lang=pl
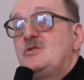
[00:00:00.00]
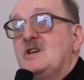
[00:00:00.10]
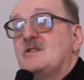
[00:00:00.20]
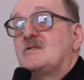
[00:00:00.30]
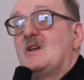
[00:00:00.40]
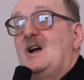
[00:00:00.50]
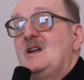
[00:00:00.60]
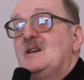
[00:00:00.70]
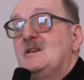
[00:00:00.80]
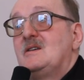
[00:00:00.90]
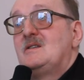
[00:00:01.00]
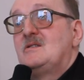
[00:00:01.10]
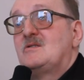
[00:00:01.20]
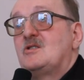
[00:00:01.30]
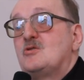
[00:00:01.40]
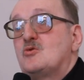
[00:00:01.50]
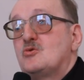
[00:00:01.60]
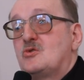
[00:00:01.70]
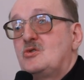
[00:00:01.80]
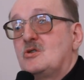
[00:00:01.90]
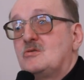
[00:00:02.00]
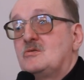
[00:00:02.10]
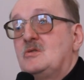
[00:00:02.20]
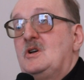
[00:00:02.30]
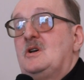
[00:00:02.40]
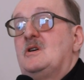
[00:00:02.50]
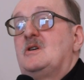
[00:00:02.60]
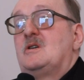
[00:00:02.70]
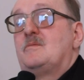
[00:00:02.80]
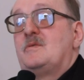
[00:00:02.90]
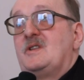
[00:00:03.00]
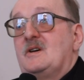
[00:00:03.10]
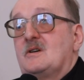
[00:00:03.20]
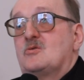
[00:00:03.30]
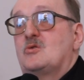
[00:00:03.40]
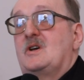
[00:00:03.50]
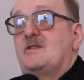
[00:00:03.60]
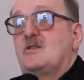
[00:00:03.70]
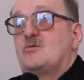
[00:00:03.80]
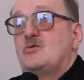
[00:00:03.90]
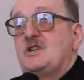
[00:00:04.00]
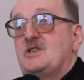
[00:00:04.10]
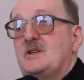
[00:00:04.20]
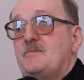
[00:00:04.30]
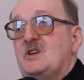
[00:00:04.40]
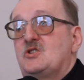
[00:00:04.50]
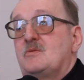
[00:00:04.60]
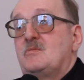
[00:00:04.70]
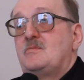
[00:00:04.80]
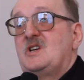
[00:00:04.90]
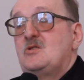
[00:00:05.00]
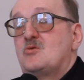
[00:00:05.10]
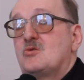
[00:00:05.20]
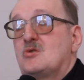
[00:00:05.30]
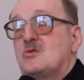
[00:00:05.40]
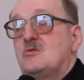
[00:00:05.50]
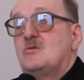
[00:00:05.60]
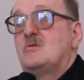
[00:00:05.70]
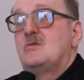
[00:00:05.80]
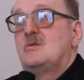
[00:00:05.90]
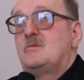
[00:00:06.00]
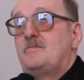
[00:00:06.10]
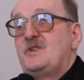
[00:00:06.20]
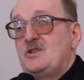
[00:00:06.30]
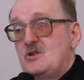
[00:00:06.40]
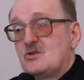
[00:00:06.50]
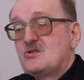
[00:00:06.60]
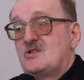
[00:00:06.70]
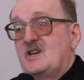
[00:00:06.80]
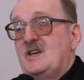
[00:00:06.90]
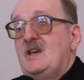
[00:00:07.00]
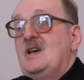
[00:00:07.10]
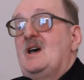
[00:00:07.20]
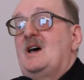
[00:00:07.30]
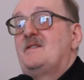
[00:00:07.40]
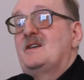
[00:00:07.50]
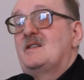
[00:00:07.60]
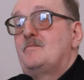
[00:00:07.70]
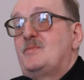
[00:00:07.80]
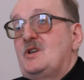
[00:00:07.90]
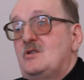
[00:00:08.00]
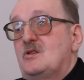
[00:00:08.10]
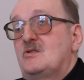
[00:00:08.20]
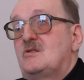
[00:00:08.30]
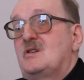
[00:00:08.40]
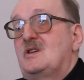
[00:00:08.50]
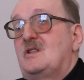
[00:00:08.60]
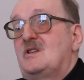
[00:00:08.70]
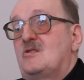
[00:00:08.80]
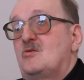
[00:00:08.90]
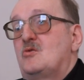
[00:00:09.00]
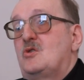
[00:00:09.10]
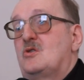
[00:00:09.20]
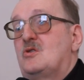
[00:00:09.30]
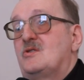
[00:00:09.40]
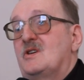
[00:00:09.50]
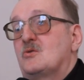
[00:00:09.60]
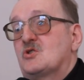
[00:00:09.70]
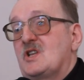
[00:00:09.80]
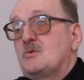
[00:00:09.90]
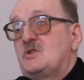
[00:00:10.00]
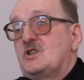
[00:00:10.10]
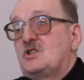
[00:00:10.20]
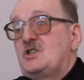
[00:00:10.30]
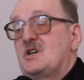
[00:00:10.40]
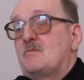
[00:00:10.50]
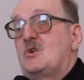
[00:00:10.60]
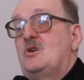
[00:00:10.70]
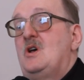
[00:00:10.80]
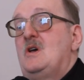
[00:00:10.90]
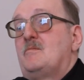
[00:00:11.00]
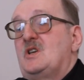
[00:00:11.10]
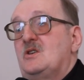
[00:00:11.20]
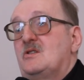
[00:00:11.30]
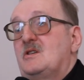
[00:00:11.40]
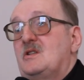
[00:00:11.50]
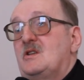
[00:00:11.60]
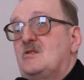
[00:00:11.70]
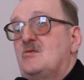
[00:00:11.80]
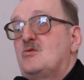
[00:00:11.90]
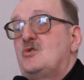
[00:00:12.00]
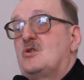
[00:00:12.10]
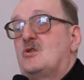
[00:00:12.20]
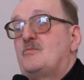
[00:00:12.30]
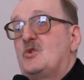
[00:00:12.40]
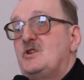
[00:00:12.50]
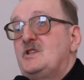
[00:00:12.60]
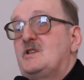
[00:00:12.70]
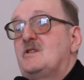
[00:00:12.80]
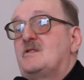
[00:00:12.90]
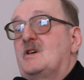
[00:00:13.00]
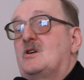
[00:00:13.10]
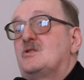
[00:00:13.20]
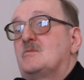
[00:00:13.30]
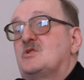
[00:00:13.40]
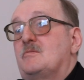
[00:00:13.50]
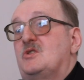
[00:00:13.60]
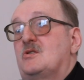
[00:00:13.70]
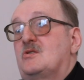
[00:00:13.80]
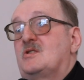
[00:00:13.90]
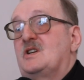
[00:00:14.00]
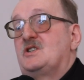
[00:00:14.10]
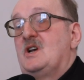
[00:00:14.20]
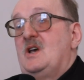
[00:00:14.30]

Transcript: jest, ale instytucją, e, która sytuuje się na pierwszym miejscu są e, pieniądze, a zatem pieniądze decydują o całokształcie życia, bo pieniądze decydują o polityce, o tym, żeby zostać